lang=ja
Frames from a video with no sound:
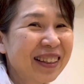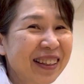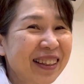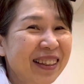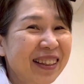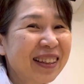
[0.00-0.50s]

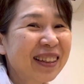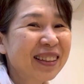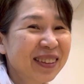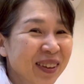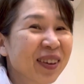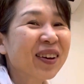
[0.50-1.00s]
ね
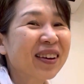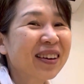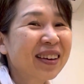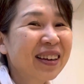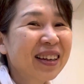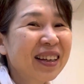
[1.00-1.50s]
え。ね
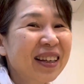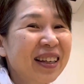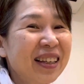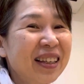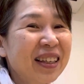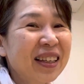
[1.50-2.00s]
え。
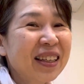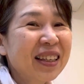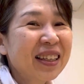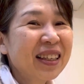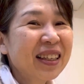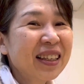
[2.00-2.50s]
見やす
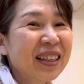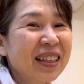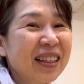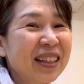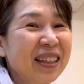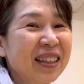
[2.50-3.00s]
いんじゃないか
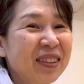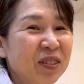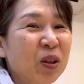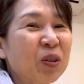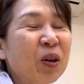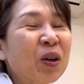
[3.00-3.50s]

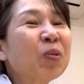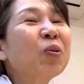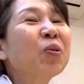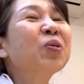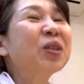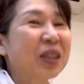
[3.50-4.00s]
いや、だけそうい
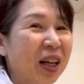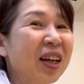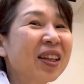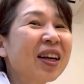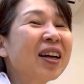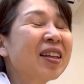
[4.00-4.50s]
うことじゃな
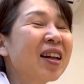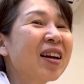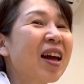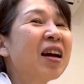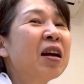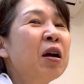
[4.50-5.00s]
いだ、だ
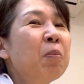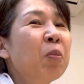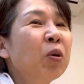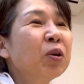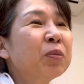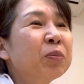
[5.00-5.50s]
け、
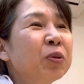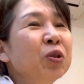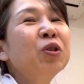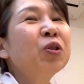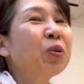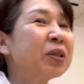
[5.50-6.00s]
も
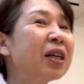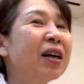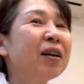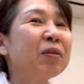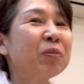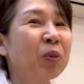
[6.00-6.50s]
文章
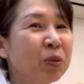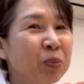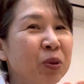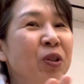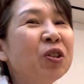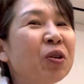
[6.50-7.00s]
じゃ、も
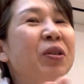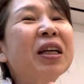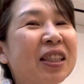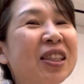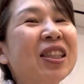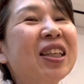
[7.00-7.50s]
文章じゃ
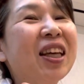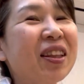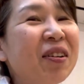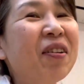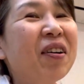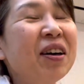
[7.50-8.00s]
きついけ
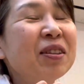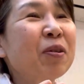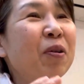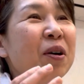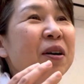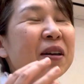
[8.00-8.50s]
ど、そ
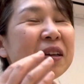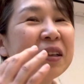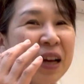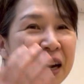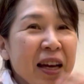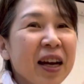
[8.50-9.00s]
の、
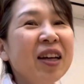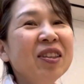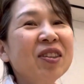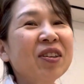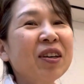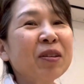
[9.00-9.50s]
誰が演
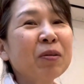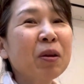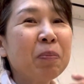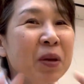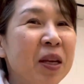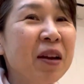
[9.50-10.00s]
じるかによっ
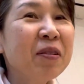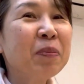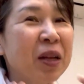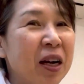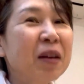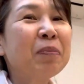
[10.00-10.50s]
て見れる、
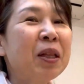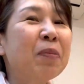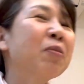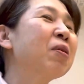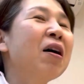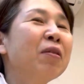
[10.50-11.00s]
見ら、見て
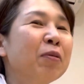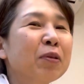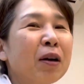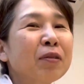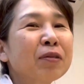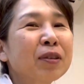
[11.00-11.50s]
もらえるよう
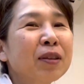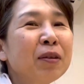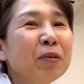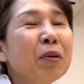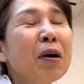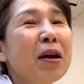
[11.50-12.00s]
になるってい
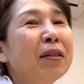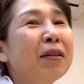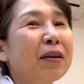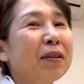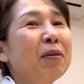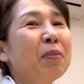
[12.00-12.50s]
うのが
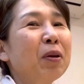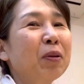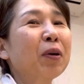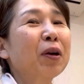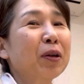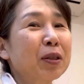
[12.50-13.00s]

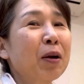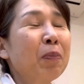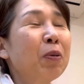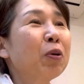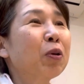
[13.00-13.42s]
エンターテインメントやけどさ、やっぱり